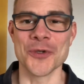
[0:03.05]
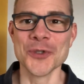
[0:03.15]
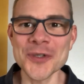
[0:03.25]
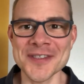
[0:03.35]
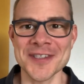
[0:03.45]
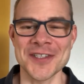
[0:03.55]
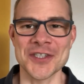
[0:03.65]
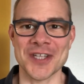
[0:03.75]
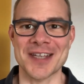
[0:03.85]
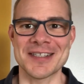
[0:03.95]
Nutze die
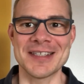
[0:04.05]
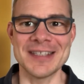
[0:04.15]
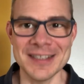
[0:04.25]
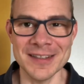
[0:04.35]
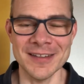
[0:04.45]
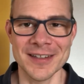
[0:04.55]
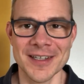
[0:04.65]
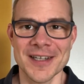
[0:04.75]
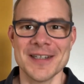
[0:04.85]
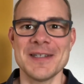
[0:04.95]
Strategien,
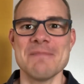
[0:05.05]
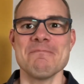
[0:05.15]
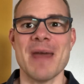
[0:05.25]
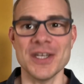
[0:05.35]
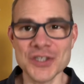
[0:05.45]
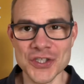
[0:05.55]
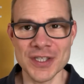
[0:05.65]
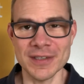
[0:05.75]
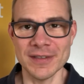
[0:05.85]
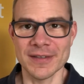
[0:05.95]
die
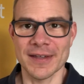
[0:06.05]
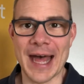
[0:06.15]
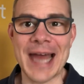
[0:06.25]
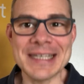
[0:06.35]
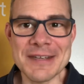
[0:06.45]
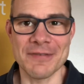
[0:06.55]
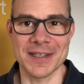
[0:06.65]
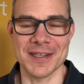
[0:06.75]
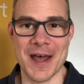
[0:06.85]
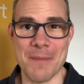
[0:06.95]
Menschen
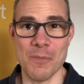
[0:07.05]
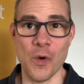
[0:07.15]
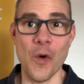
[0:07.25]
angewandt haben,